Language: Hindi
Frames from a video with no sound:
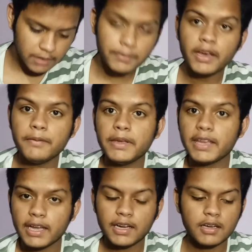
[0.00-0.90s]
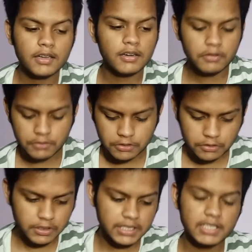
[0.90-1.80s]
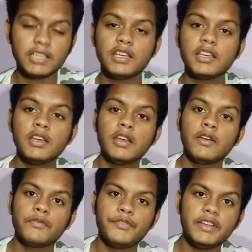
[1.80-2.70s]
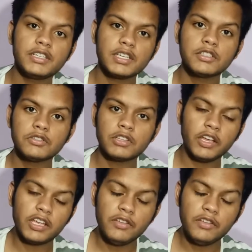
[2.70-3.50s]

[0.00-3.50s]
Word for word: मैं अभी क्या कर रहा हूँ जो इसकी फीचर्स होते हैं की